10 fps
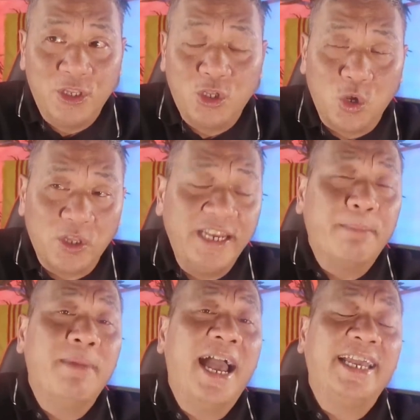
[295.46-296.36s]
cho tới
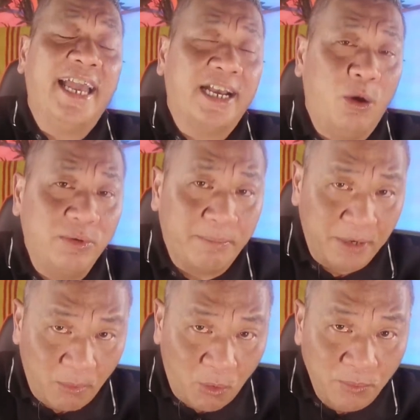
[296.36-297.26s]
năm
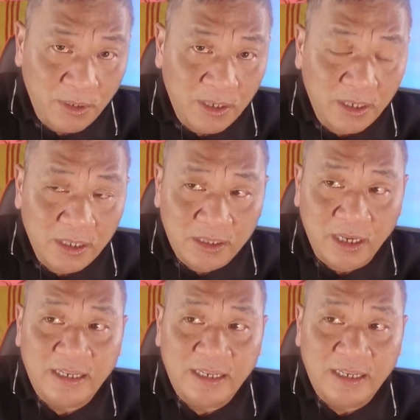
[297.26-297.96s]
2014, tức